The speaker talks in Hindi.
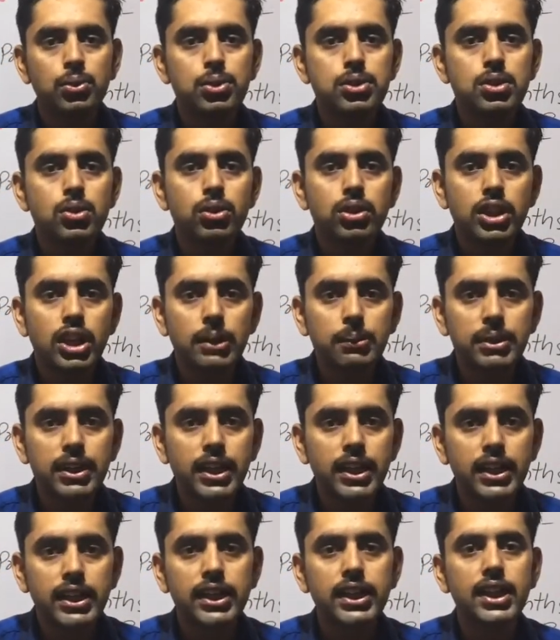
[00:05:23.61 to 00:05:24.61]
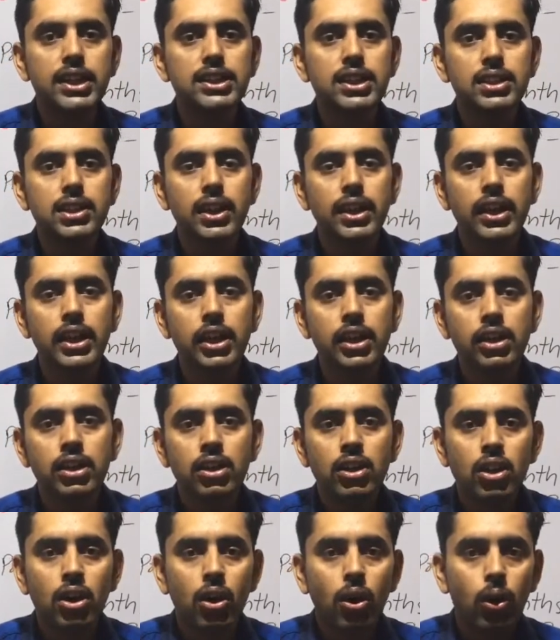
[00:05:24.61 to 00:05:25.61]
उसको टर्मिनेट किया जाता है
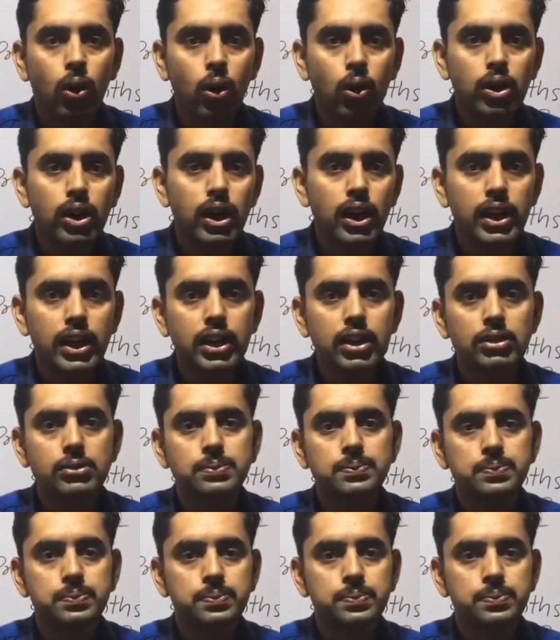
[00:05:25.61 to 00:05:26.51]
और अगर